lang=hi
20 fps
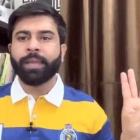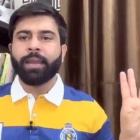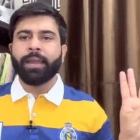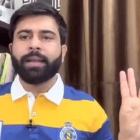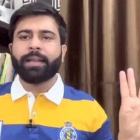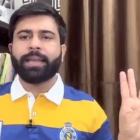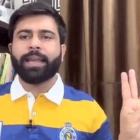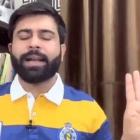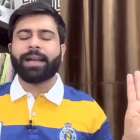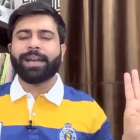
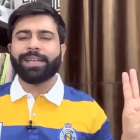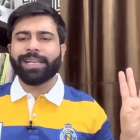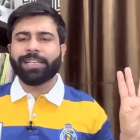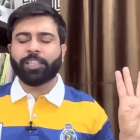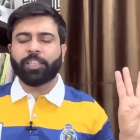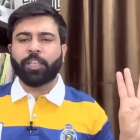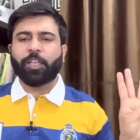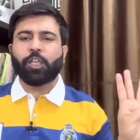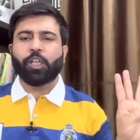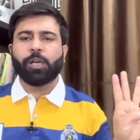कि अगर ये
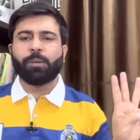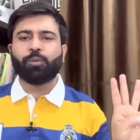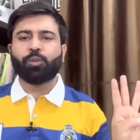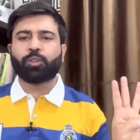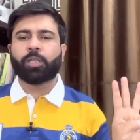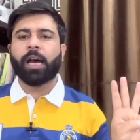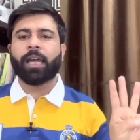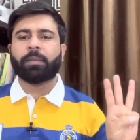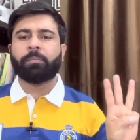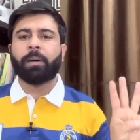तीनों
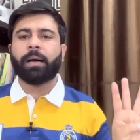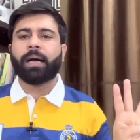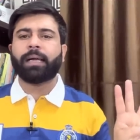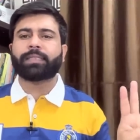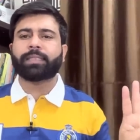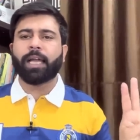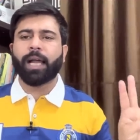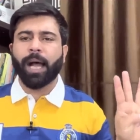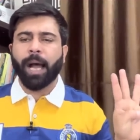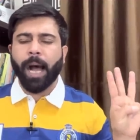
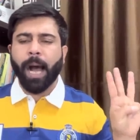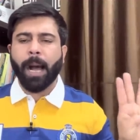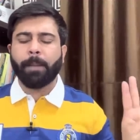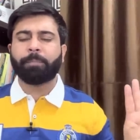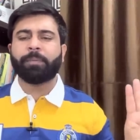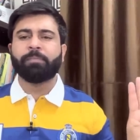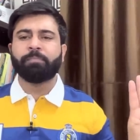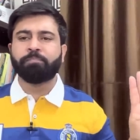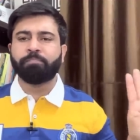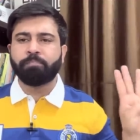मुतालबात आप
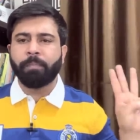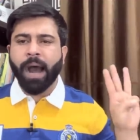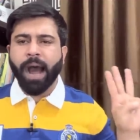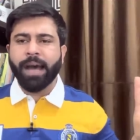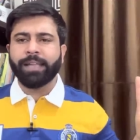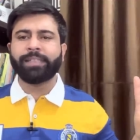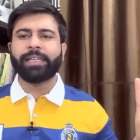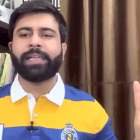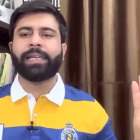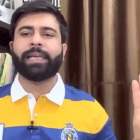
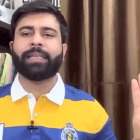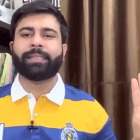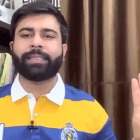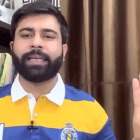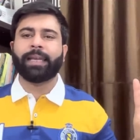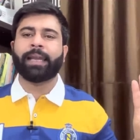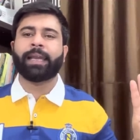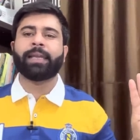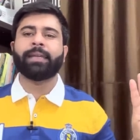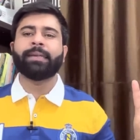मान लेते
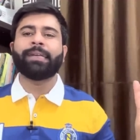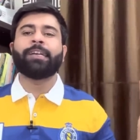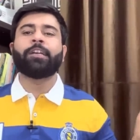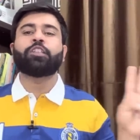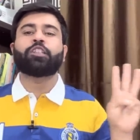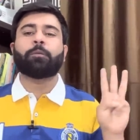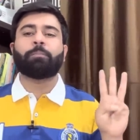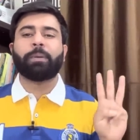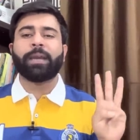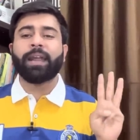हैं
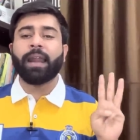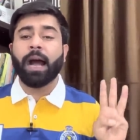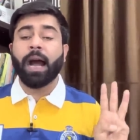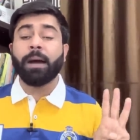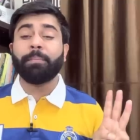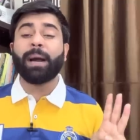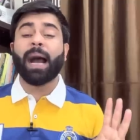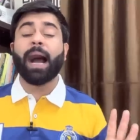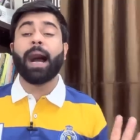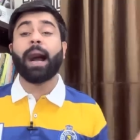तो फिर
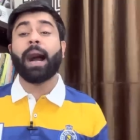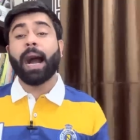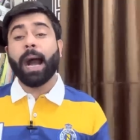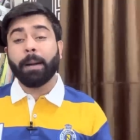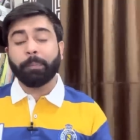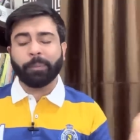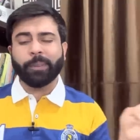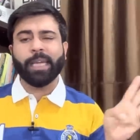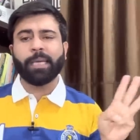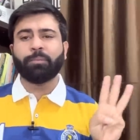हम
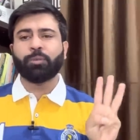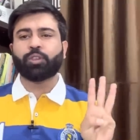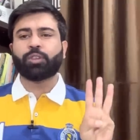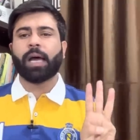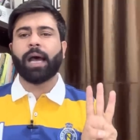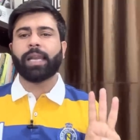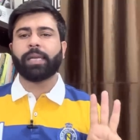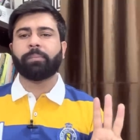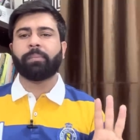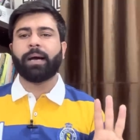आपके
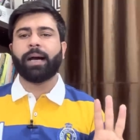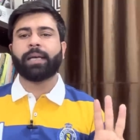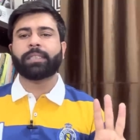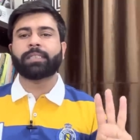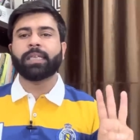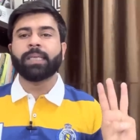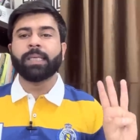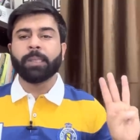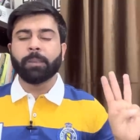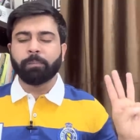
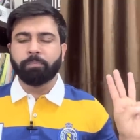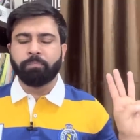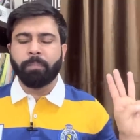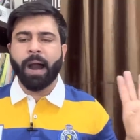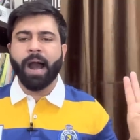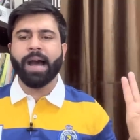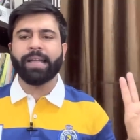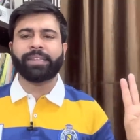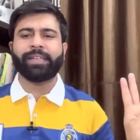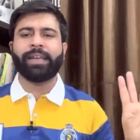मुतालबात
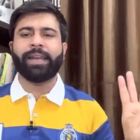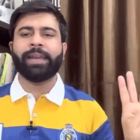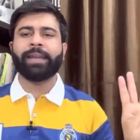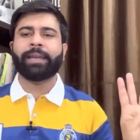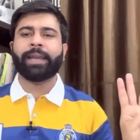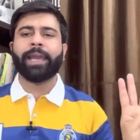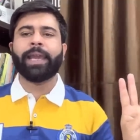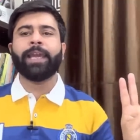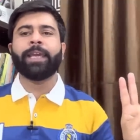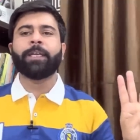मान
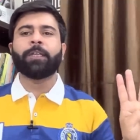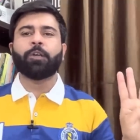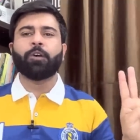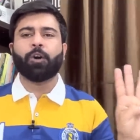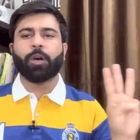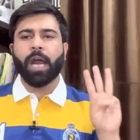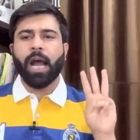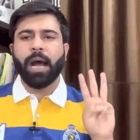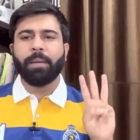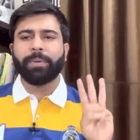लेंगे
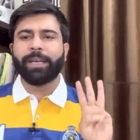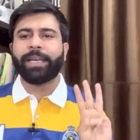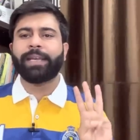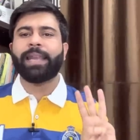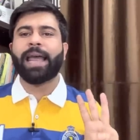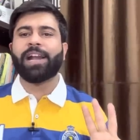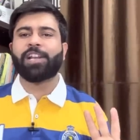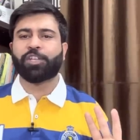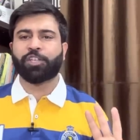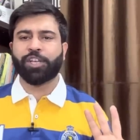और हम
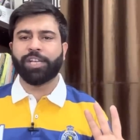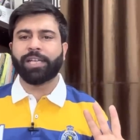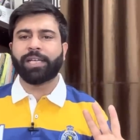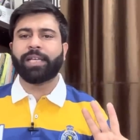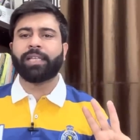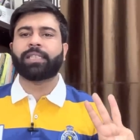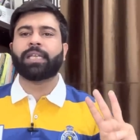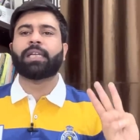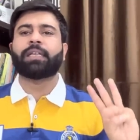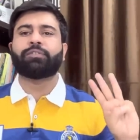इलेक्शन की
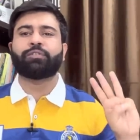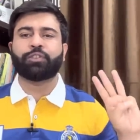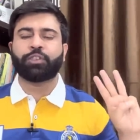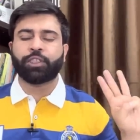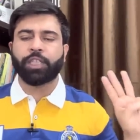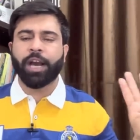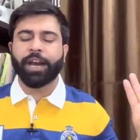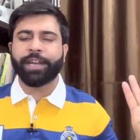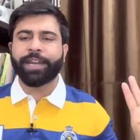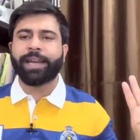तरफ
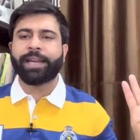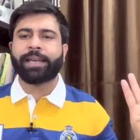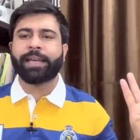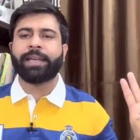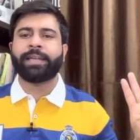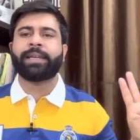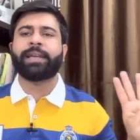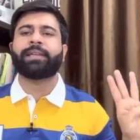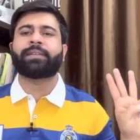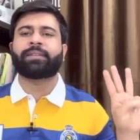जाने के
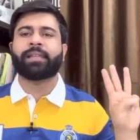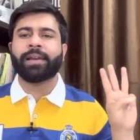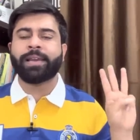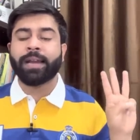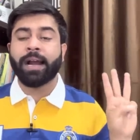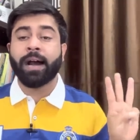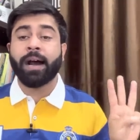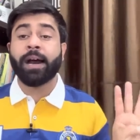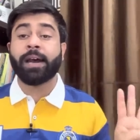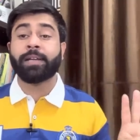लिए
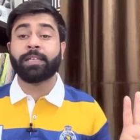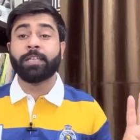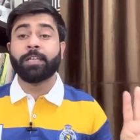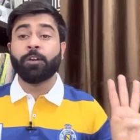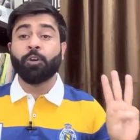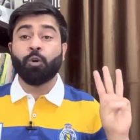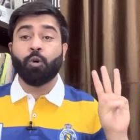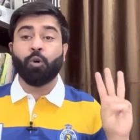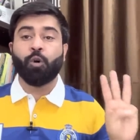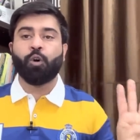तैयार
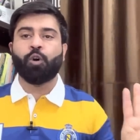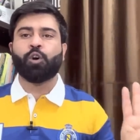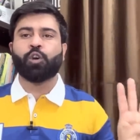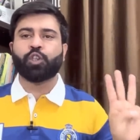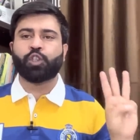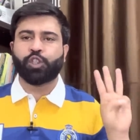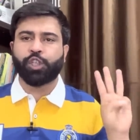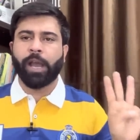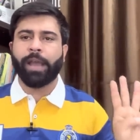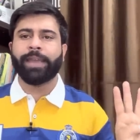हो
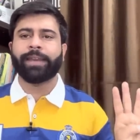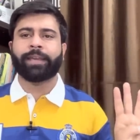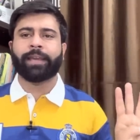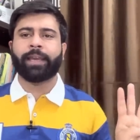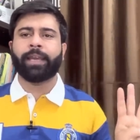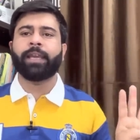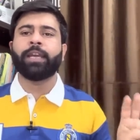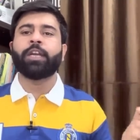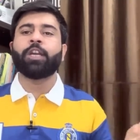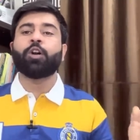
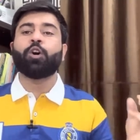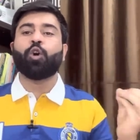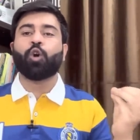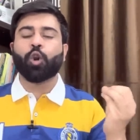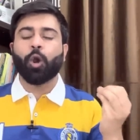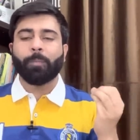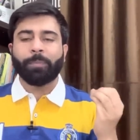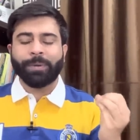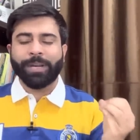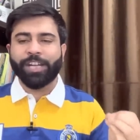जाएंगे और
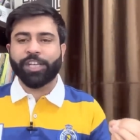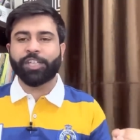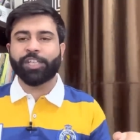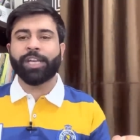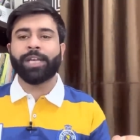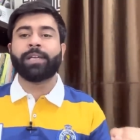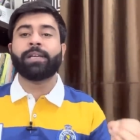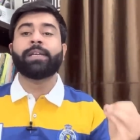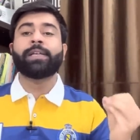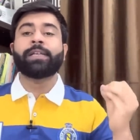
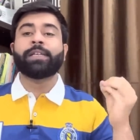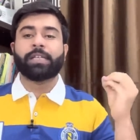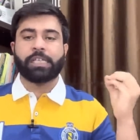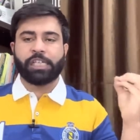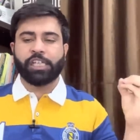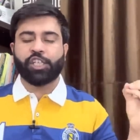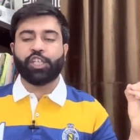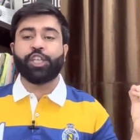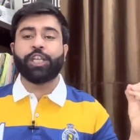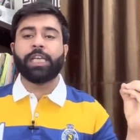ऑपरेशन
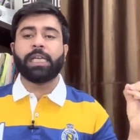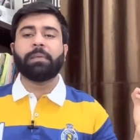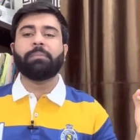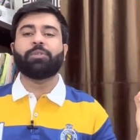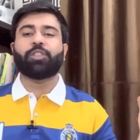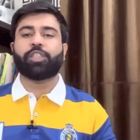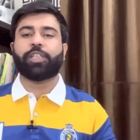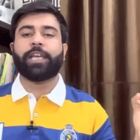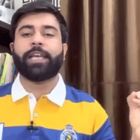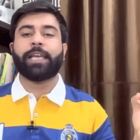रजीम
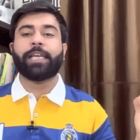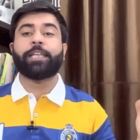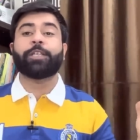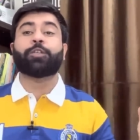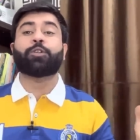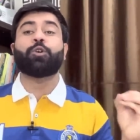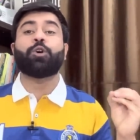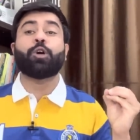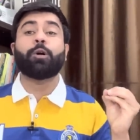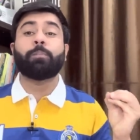चेंज
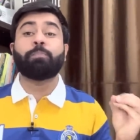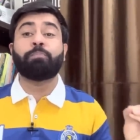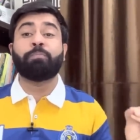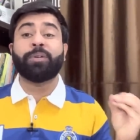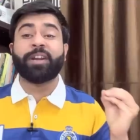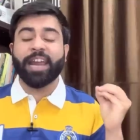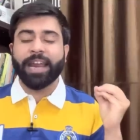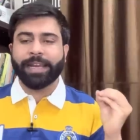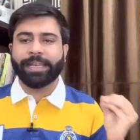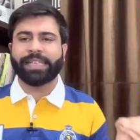को
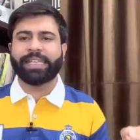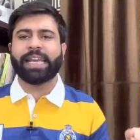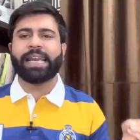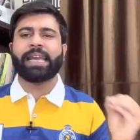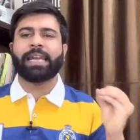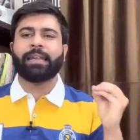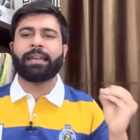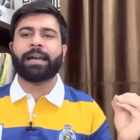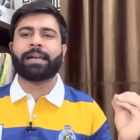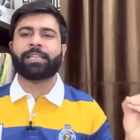ब्रेकें
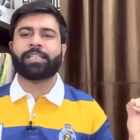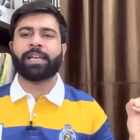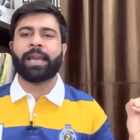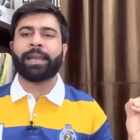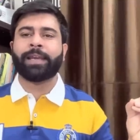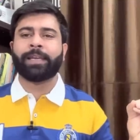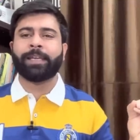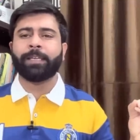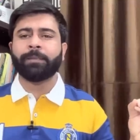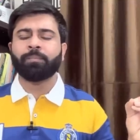लग
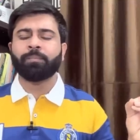जाएंगी